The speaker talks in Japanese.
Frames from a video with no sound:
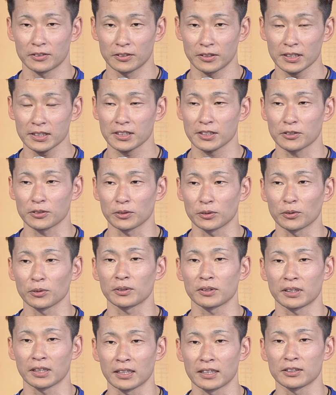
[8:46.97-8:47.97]
クラシック取っ
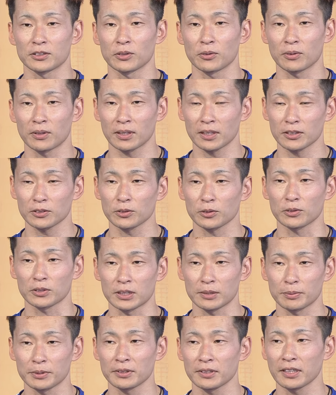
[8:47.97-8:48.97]
てそこからちょっと
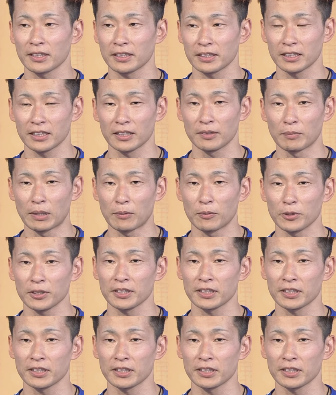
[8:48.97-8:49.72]
自分的に守